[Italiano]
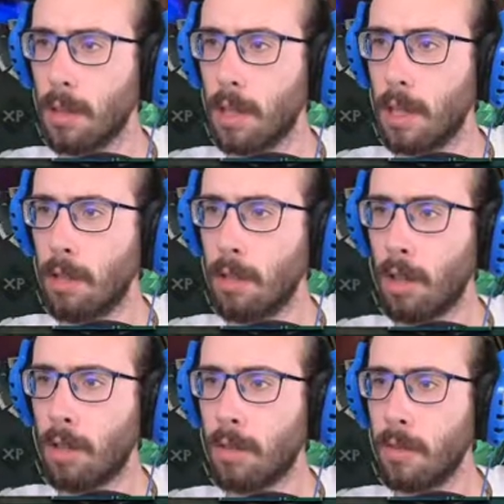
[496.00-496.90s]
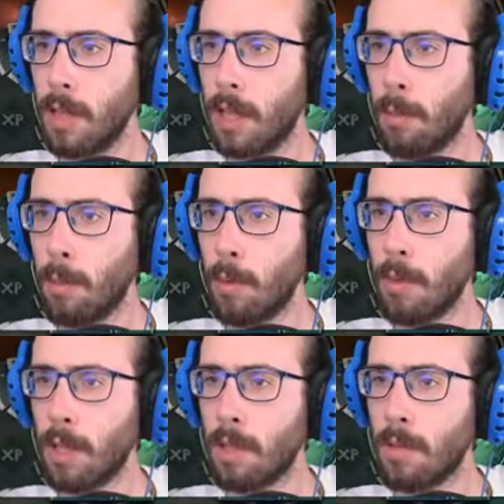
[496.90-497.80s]
Allora, no, si vede che è proprio
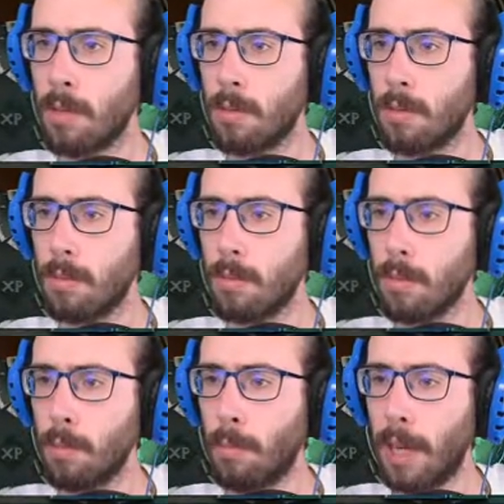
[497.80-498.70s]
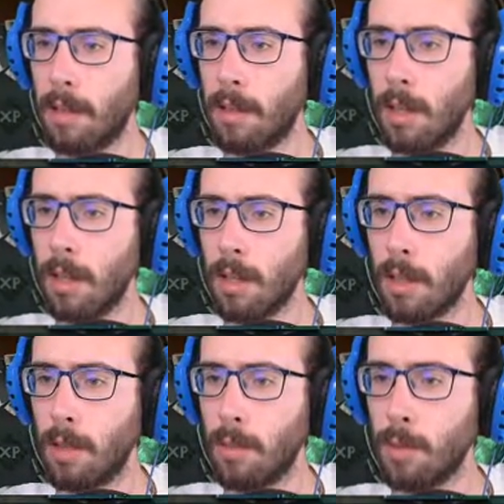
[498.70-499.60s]
una, un pattern
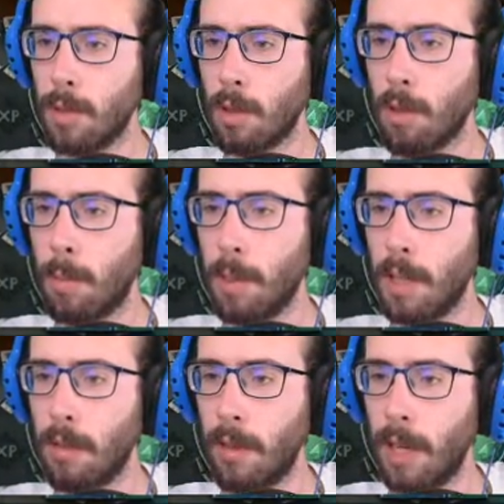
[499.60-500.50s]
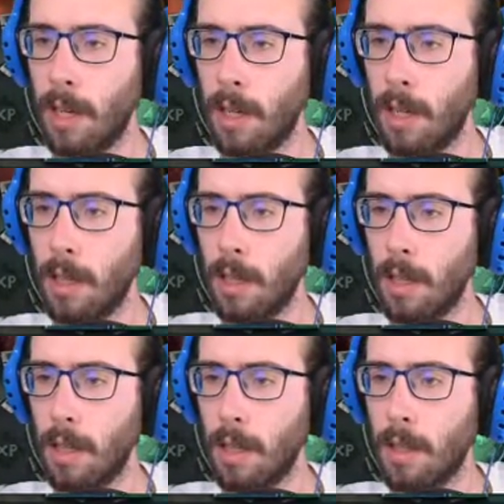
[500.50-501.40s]
comune qua per i
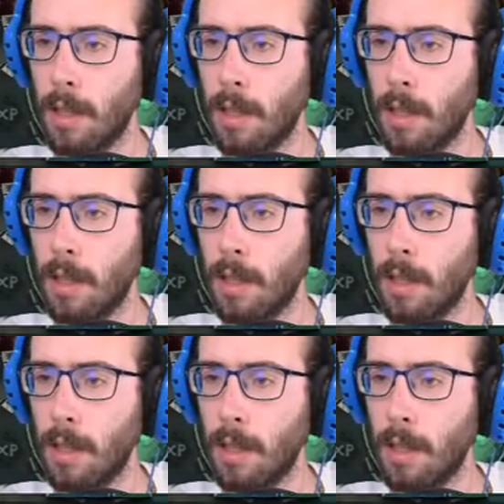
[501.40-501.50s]
livelli.